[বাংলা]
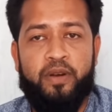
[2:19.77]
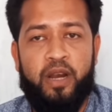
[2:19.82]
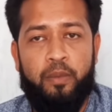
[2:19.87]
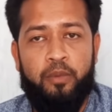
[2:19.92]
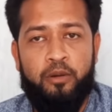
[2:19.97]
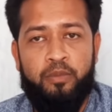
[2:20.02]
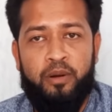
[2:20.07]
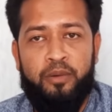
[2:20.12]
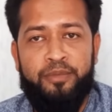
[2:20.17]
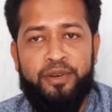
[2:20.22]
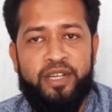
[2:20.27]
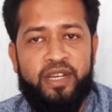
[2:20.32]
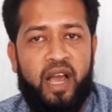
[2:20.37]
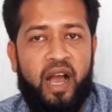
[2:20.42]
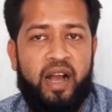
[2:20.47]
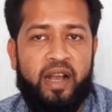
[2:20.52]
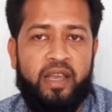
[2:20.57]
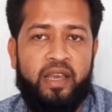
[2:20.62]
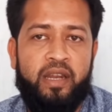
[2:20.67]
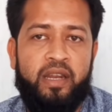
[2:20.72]
ট্রাভেল পারমিট
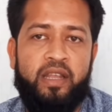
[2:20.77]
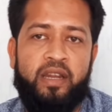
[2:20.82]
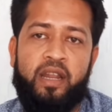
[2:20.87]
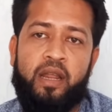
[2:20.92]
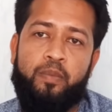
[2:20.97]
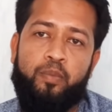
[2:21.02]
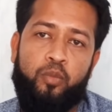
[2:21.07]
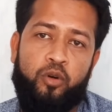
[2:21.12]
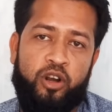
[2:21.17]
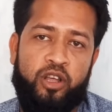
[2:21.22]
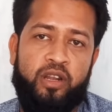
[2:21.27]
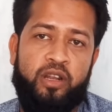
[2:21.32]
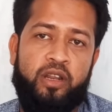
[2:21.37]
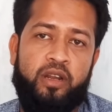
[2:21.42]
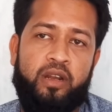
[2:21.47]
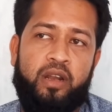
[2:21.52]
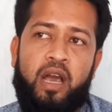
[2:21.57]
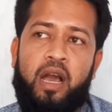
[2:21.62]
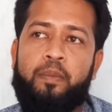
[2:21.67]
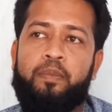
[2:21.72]
আগে নেন আর পরে
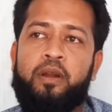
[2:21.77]
নেন